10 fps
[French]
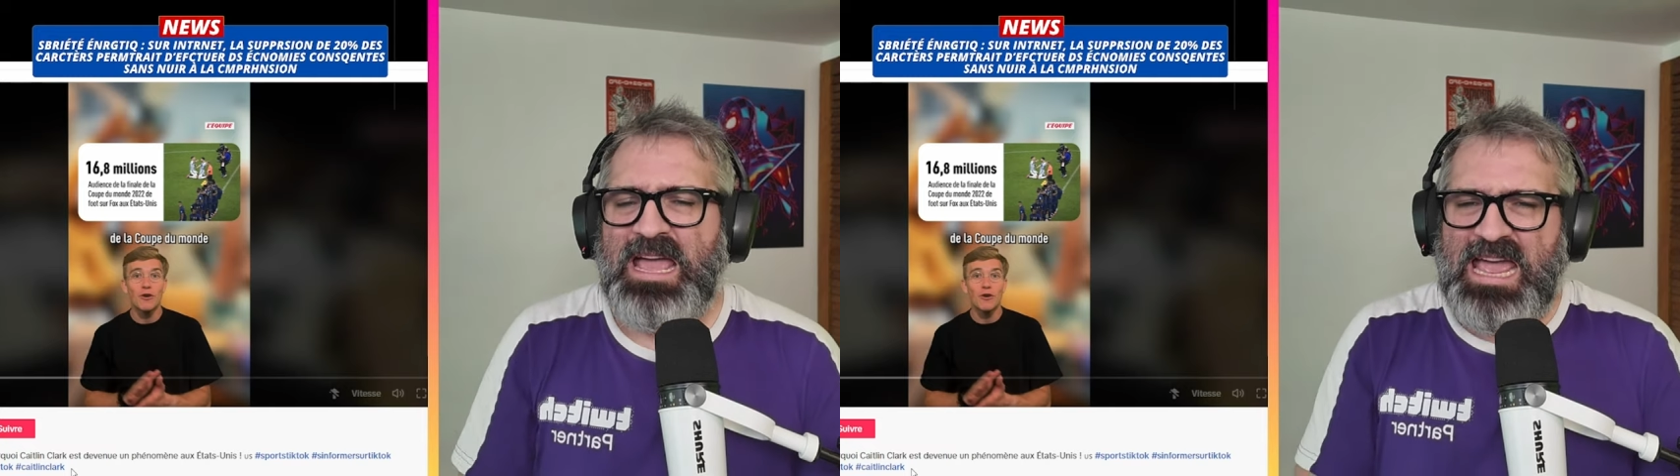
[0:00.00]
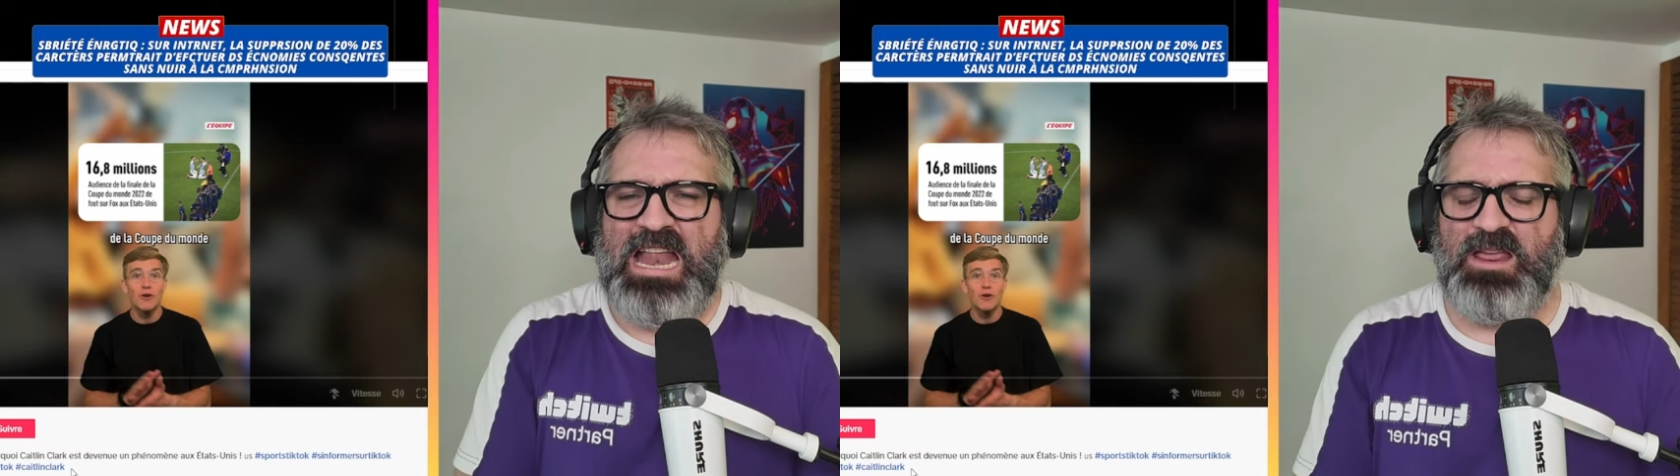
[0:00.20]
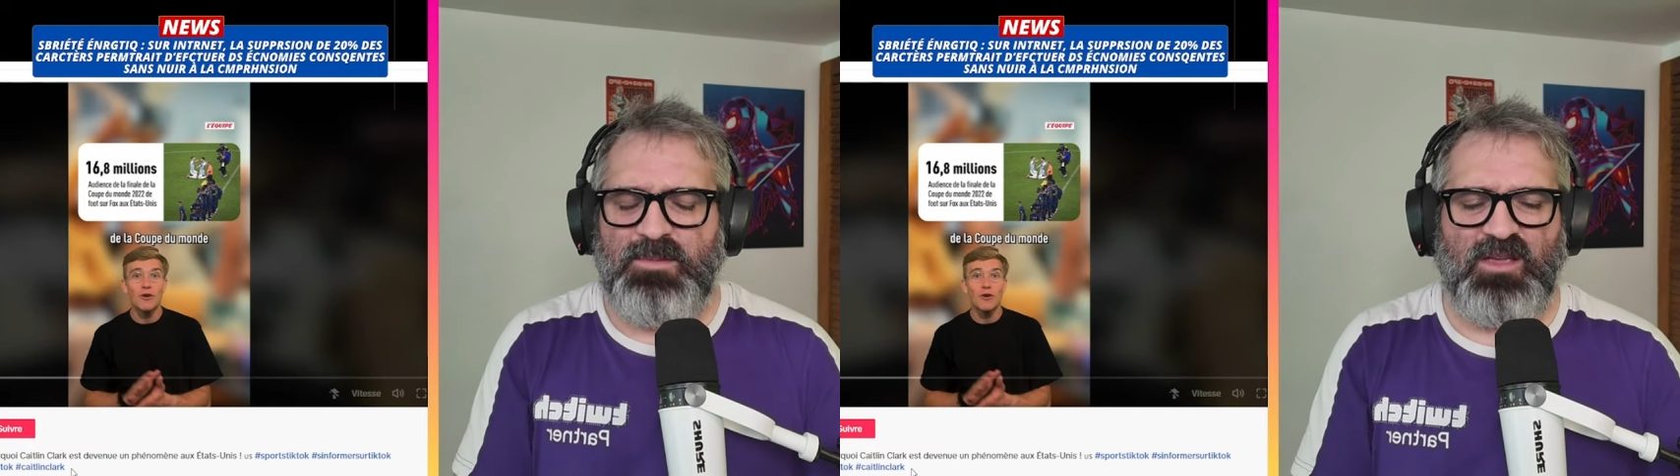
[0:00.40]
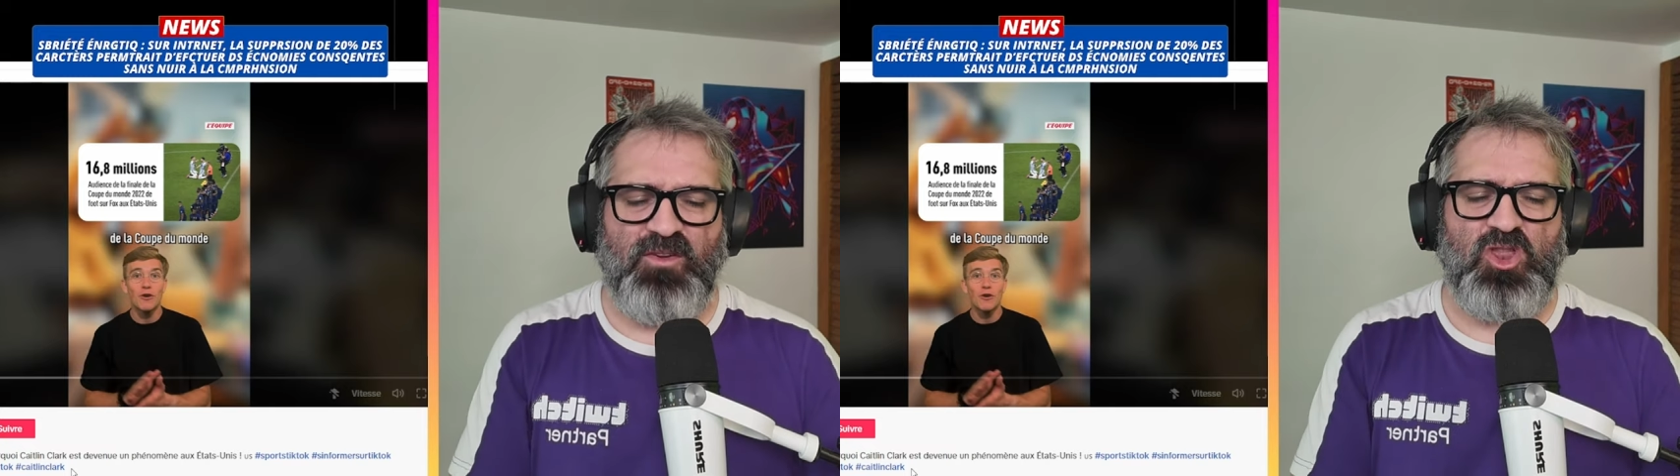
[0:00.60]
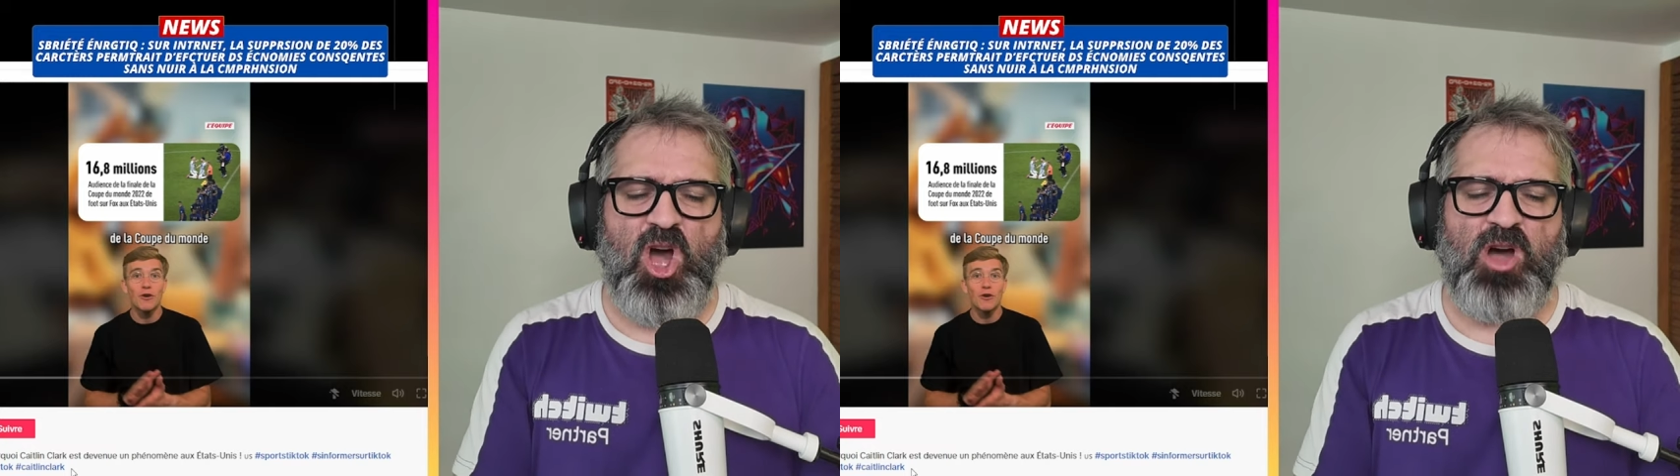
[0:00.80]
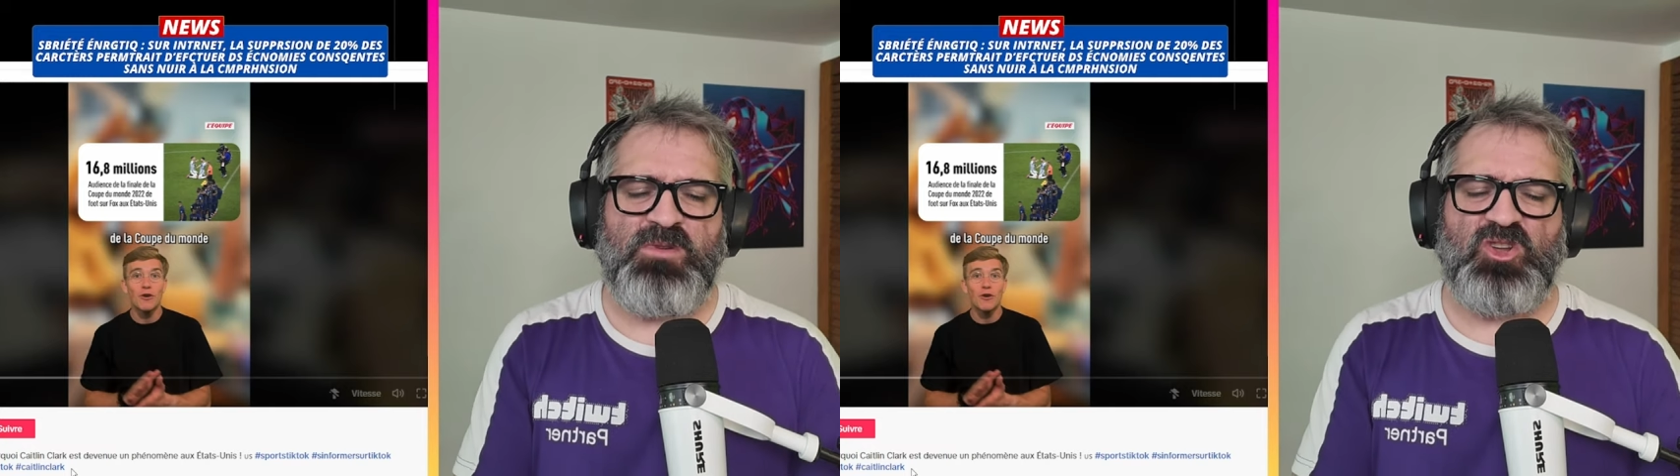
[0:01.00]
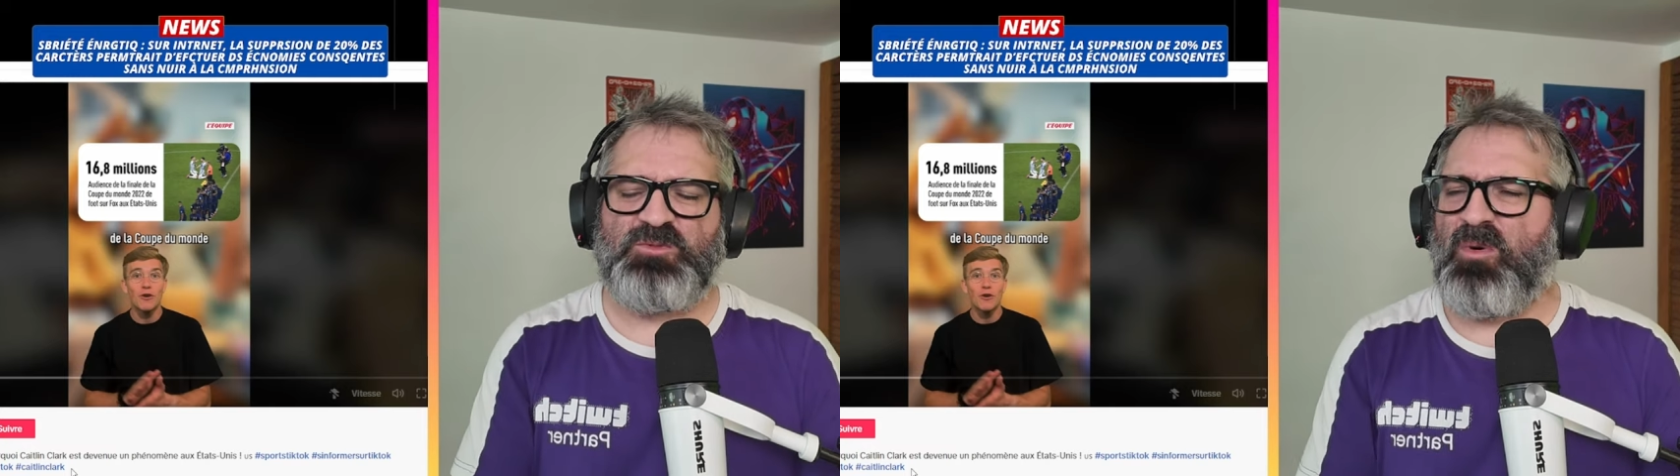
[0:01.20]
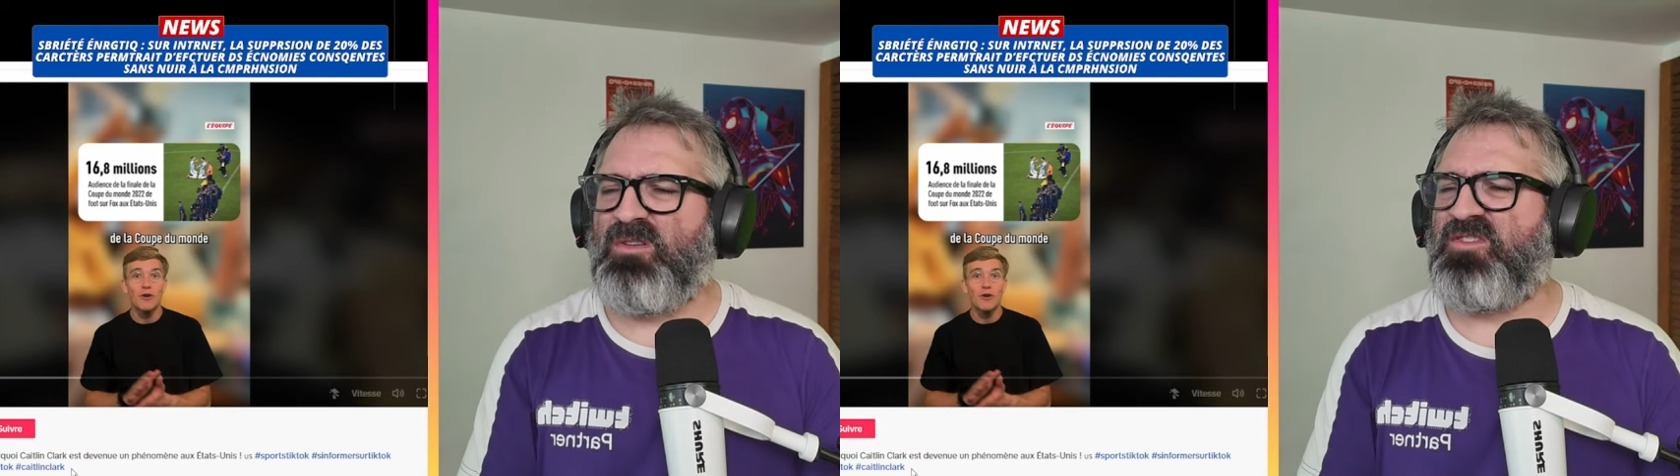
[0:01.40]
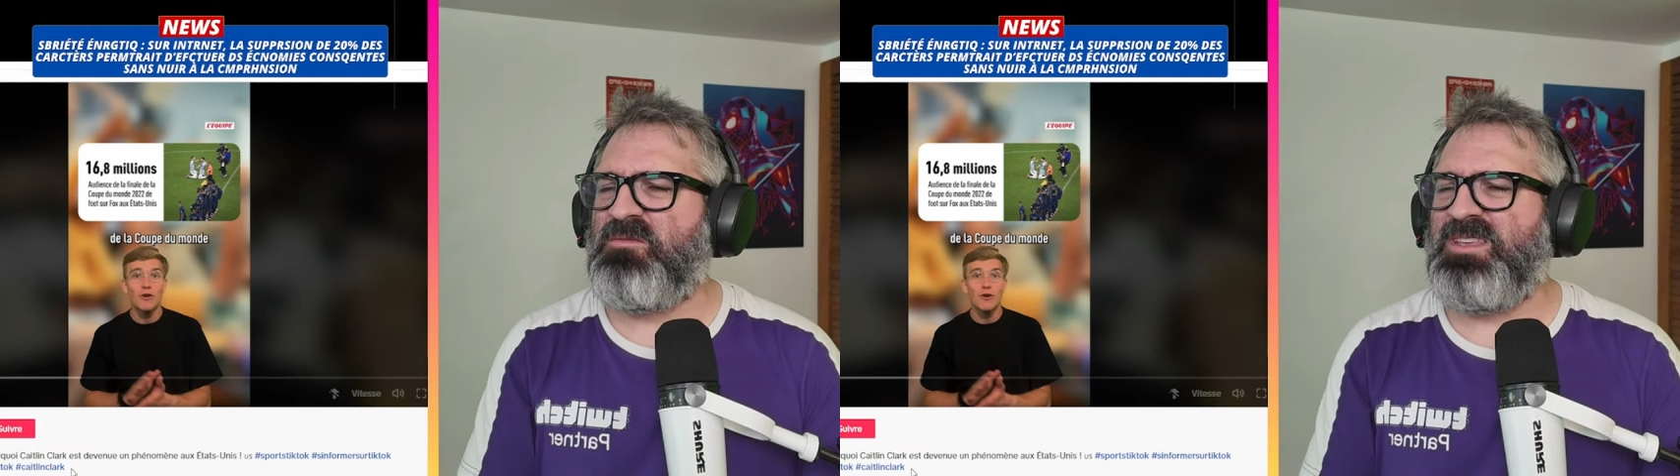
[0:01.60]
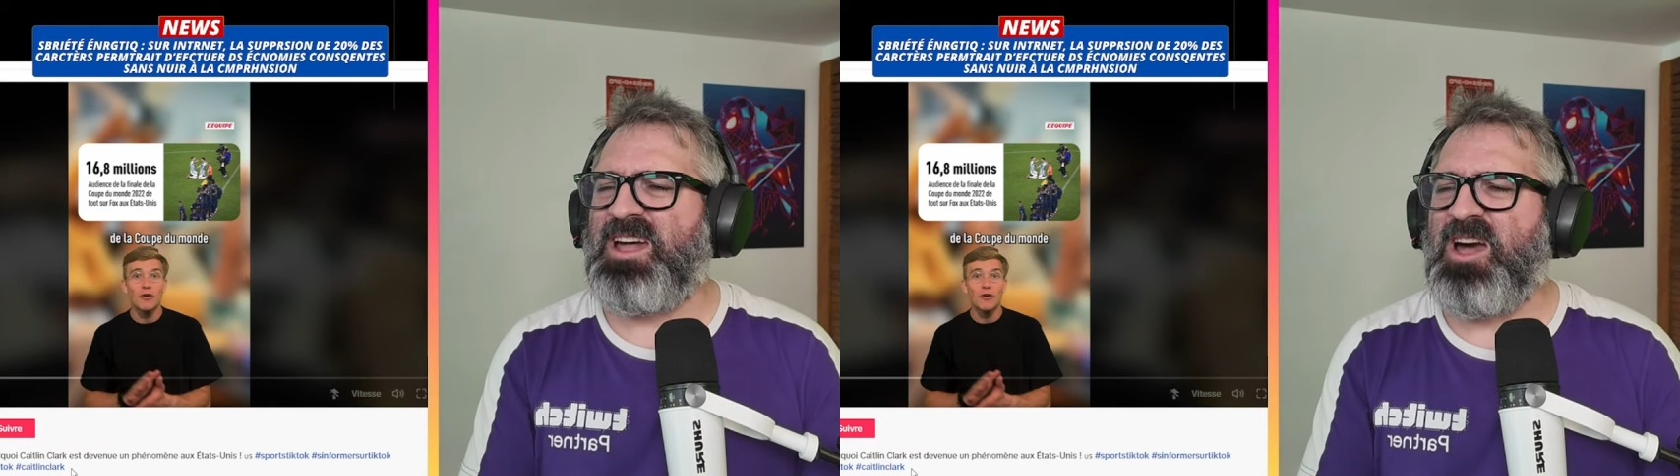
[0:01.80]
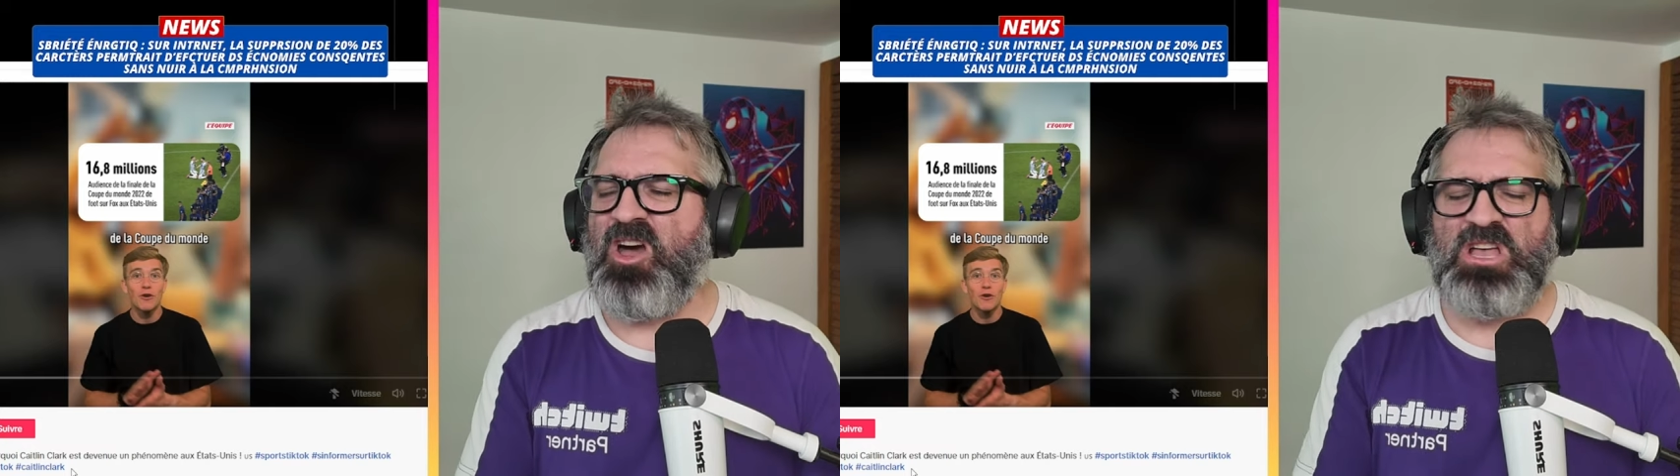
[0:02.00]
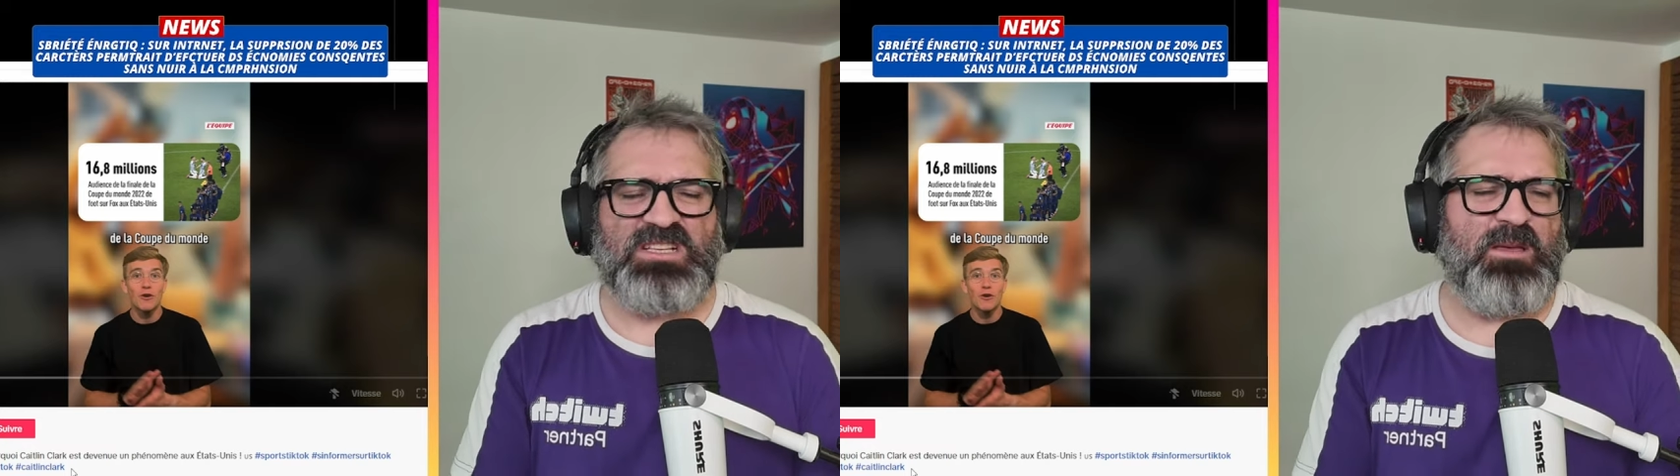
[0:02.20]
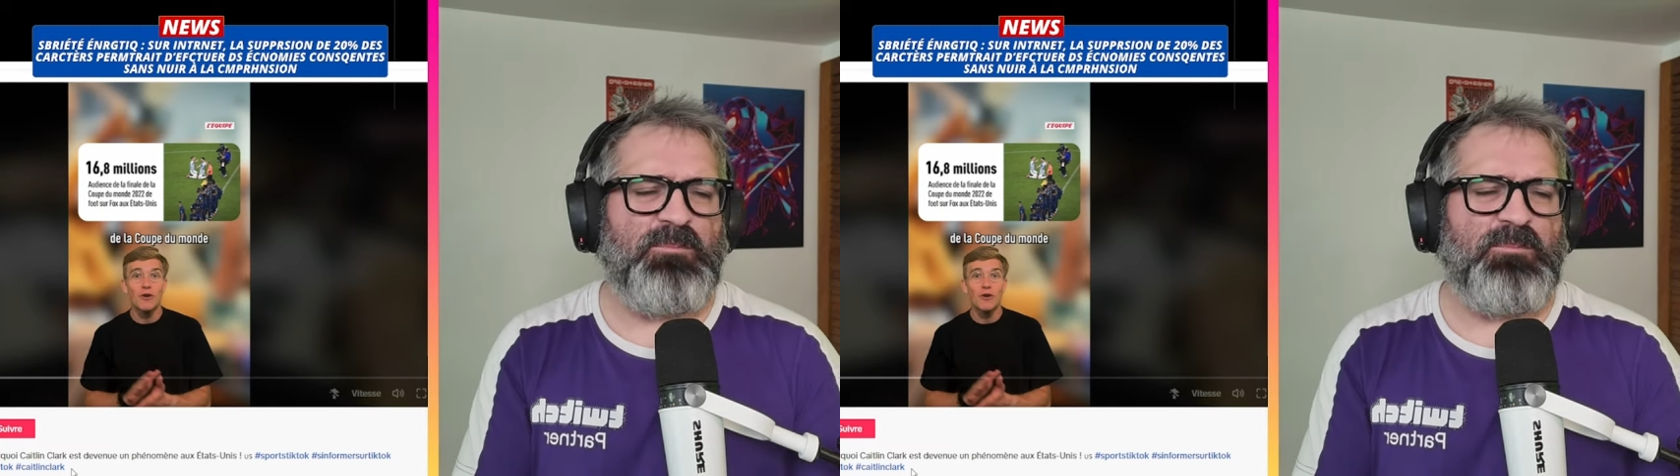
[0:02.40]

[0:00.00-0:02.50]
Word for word: Et là, les mecs, ils font Non, mais le sport féminin, c'est